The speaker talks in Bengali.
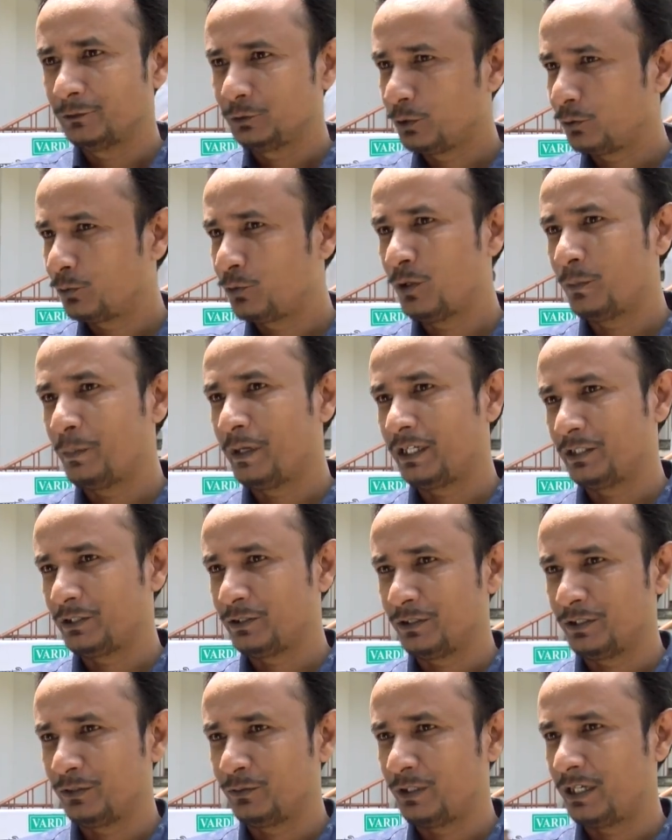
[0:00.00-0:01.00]
চক্ষু
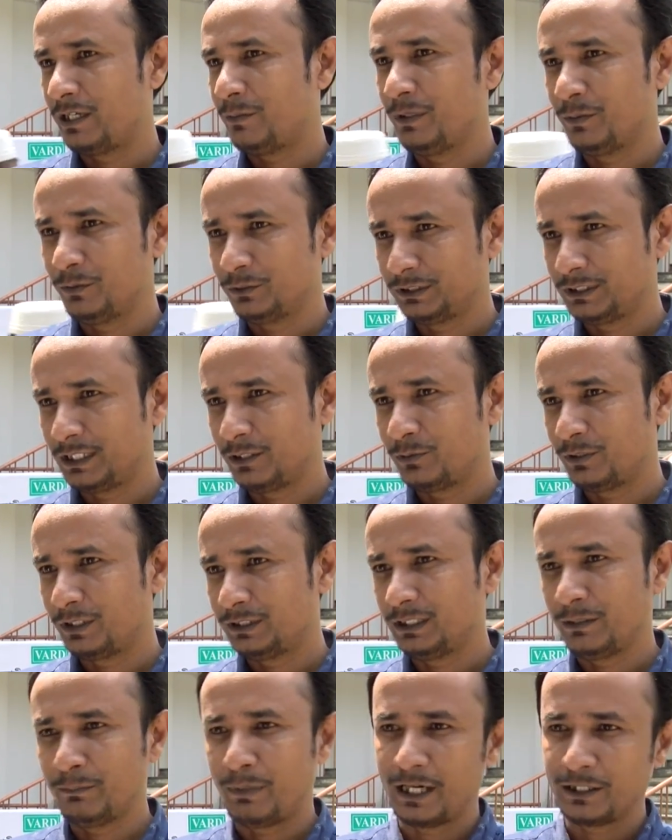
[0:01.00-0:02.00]
অপারেশন করার ব্যবস্থা
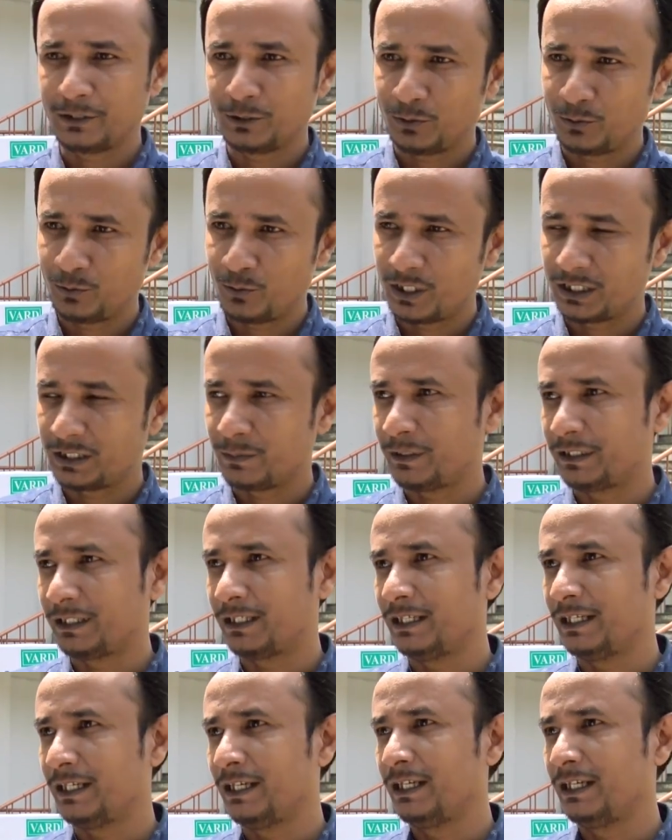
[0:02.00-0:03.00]
করেছে ভারচক্ষু হাসপাতালে